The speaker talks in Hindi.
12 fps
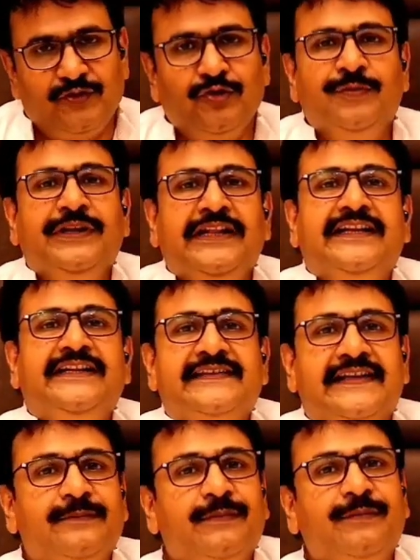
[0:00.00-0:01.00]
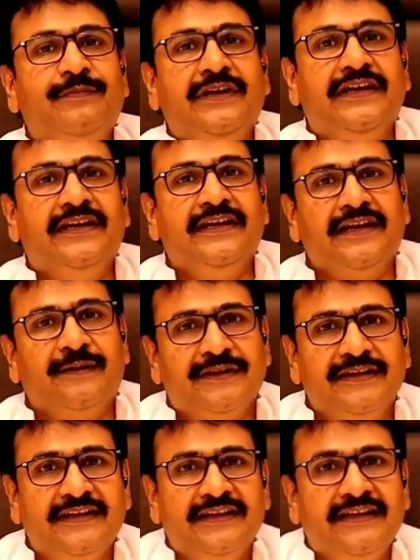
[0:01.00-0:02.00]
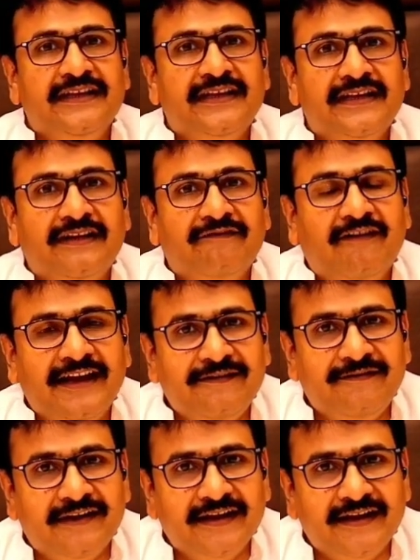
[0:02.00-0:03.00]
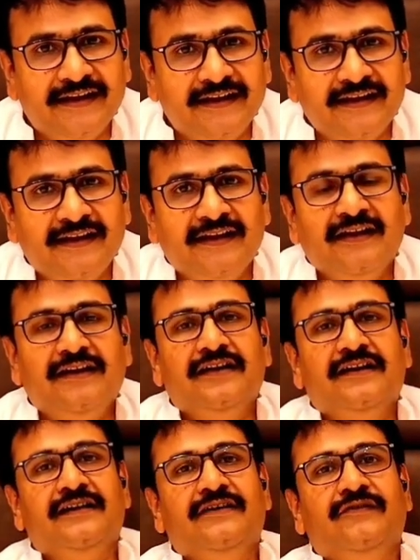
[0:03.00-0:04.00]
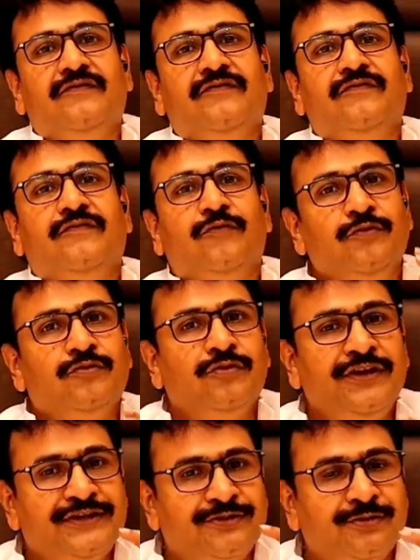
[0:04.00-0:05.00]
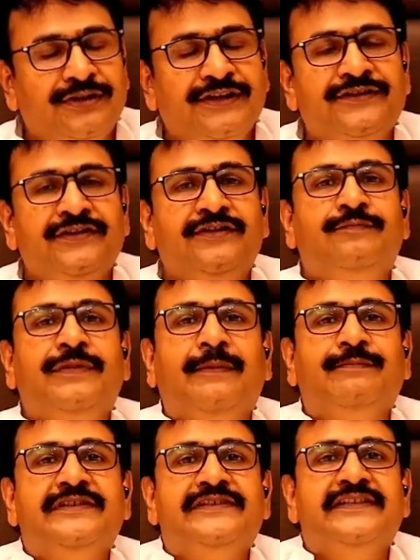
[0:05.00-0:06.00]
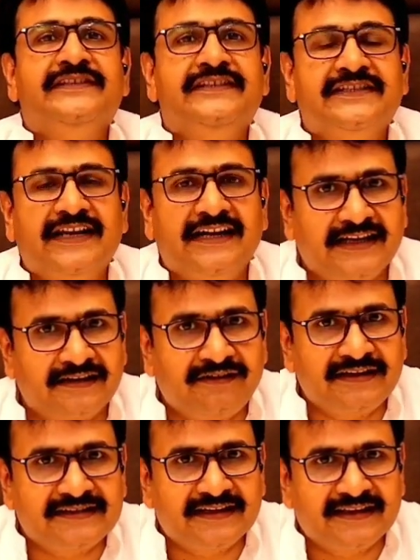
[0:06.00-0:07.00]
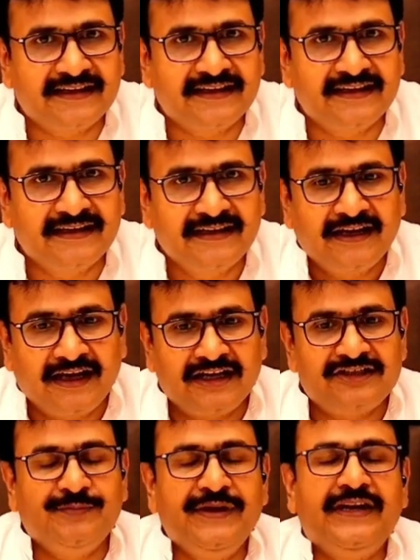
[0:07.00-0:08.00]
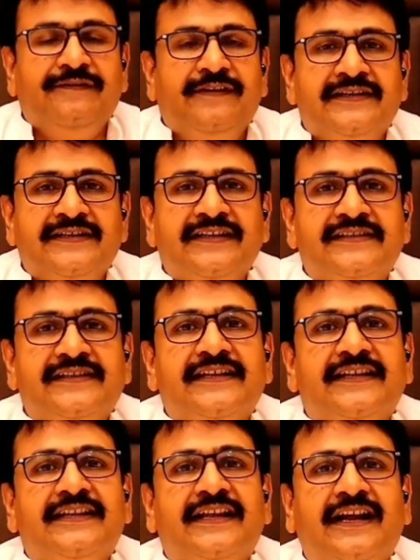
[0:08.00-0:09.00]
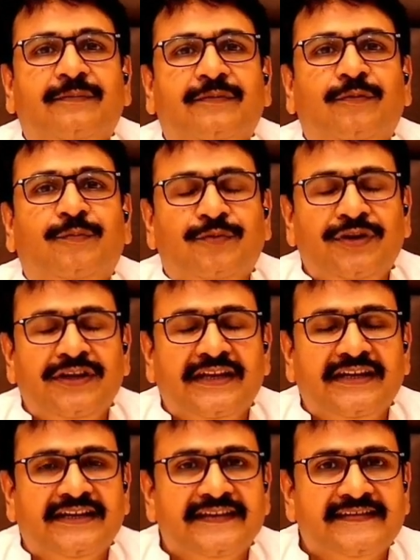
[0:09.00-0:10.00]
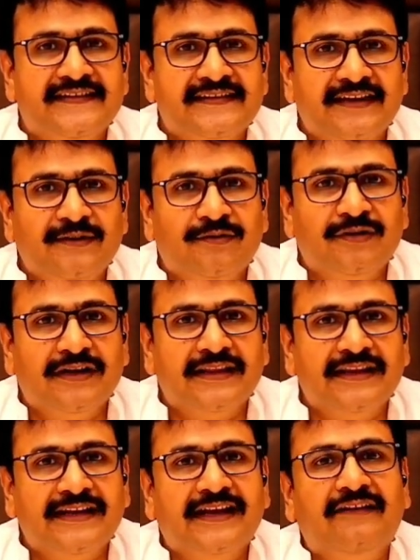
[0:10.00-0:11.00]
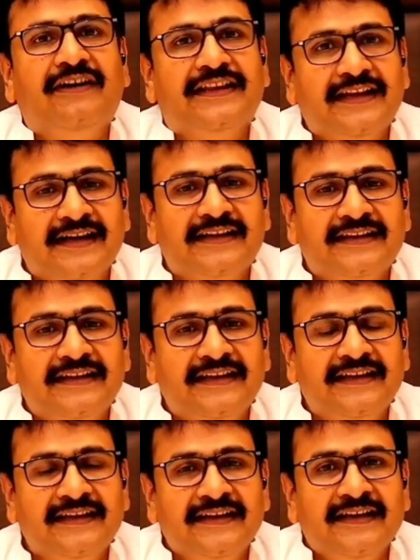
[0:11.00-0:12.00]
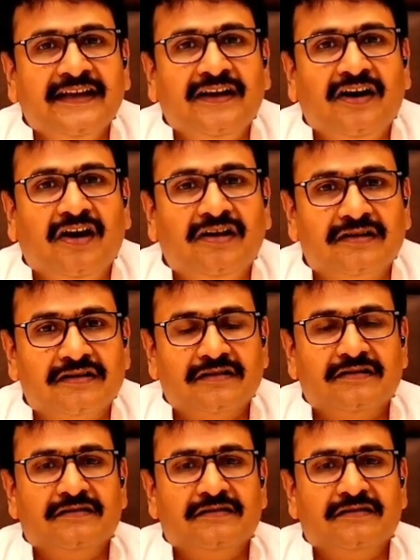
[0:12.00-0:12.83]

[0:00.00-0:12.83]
जो भी लेडीज़ हैं मम्मी हैं आपकी दीदी हैं या वाइफ हैं उनको एक छोटे से रूप में आप बिज़नेस स्टार्ट करवा सकते हैं अजमेरा फैशन इसके अंदर आपको पूरी तरीके से सहयोग करने का वादा करती है और